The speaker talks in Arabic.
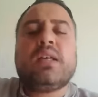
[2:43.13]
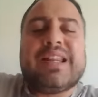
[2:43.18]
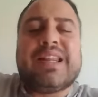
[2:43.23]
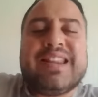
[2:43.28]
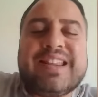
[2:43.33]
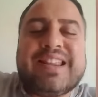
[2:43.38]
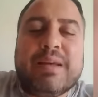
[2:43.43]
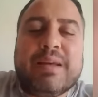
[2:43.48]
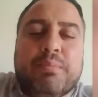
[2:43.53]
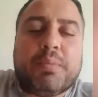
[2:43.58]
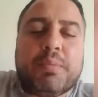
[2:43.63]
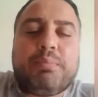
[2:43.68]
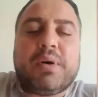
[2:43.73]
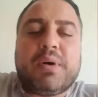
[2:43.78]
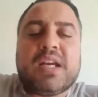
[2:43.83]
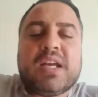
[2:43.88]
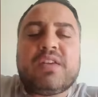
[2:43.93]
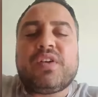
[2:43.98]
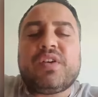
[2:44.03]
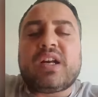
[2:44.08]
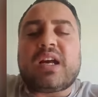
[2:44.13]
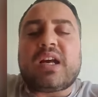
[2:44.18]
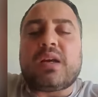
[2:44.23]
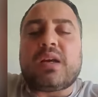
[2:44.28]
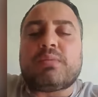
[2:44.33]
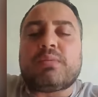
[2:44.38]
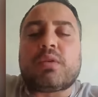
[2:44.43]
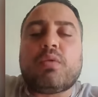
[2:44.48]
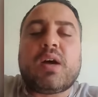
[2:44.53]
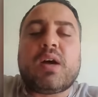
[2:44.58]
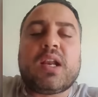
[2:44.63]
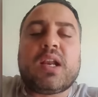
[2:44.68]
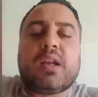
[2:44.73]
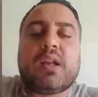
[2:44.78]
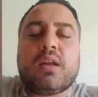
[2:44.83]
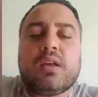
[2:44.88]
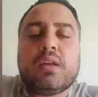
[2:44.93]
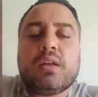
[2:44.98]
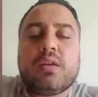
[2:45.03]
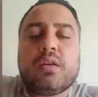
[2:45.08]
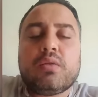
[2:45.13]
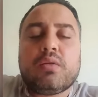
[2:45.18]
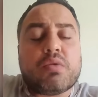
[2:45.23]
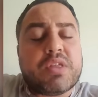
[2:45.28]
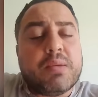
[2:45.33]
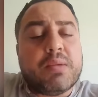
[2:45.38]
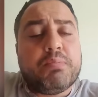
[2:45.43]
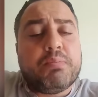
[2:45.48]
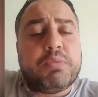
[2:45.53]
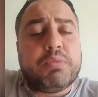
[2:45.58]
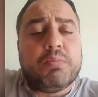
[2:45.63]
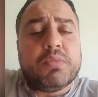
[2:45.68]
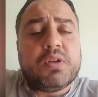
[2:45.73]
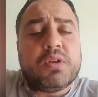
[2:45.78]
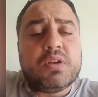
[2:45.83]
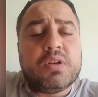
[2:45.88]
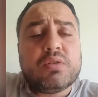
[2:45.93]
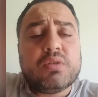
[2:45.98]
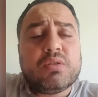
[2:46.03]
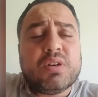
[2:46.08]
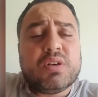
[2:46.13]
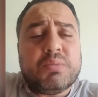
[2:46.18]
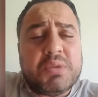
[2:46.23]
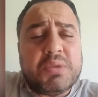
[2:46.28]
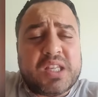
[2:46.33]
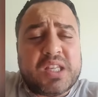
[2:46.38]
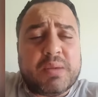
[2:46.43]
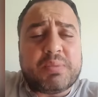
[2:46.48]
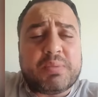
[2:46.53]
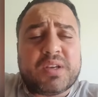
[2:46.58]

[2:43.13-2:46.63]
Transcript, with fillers: ذنب بي في رقبتك والله وذنب امي امي تبكي